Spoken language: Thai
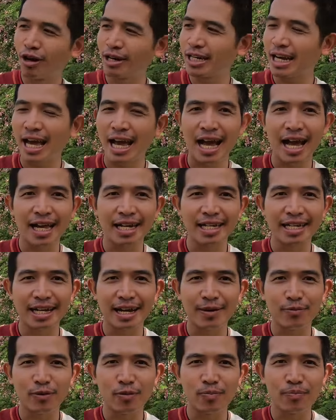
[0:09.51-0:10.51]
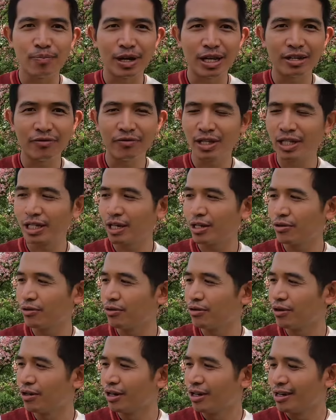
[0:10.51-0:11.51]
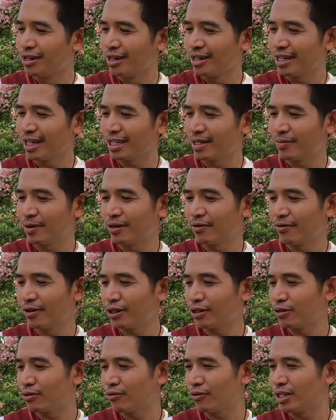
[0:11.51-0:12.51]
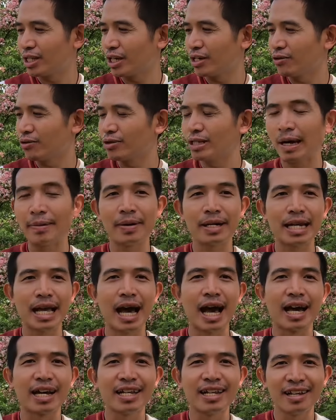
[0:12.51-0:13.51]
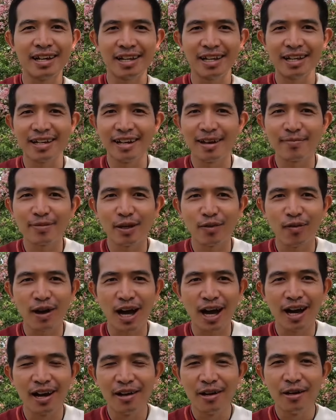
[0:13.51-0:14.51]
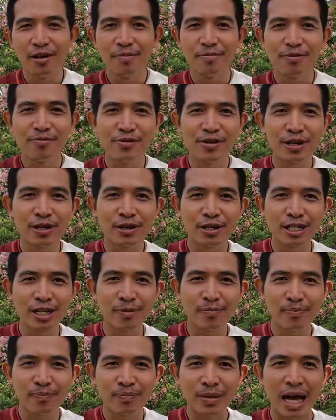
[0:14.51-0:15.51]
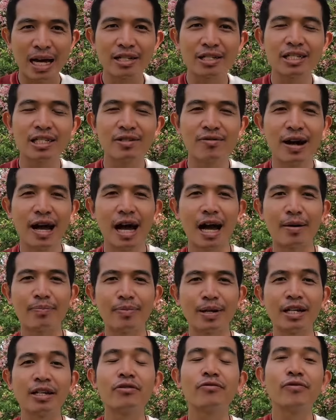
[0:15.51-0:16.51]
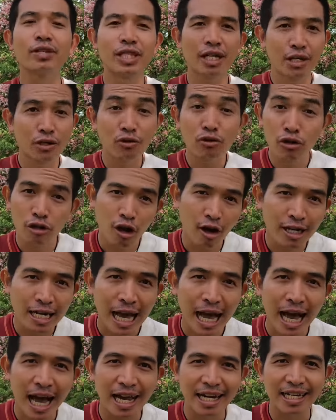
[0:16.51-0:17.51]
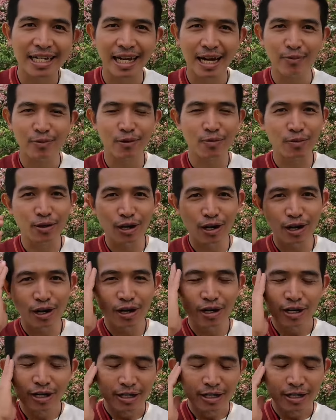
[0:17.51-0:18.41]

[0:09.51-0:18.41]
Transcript: นอนนานะครับ ผมเป็นวิทยุน่าจะเป็นววิทยุธรรมดานี่แหละนะครับ แต่ว่าพี่วีก็จะตั้งชื่อว่าเป็นวิทยุนอนนานะครับผมก็